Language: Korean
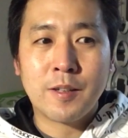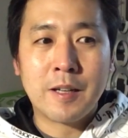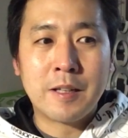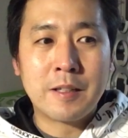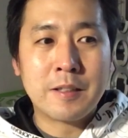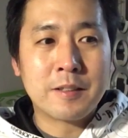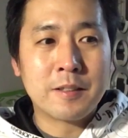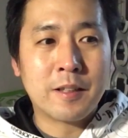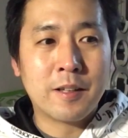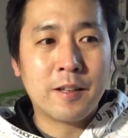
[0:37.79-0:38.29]

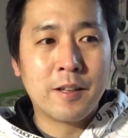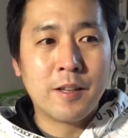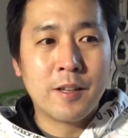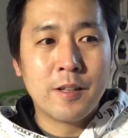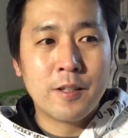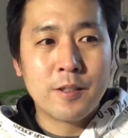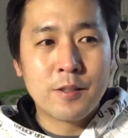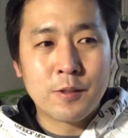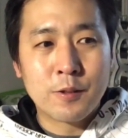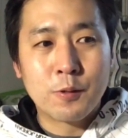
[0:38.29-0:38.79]
항상
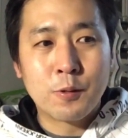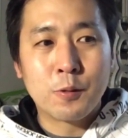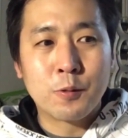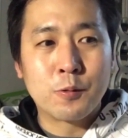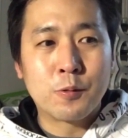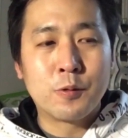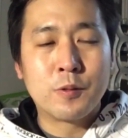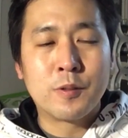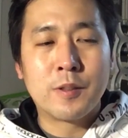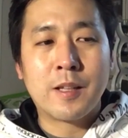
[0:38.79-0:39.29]

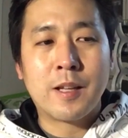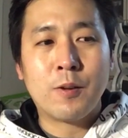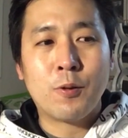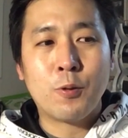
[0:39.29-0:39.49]
지원군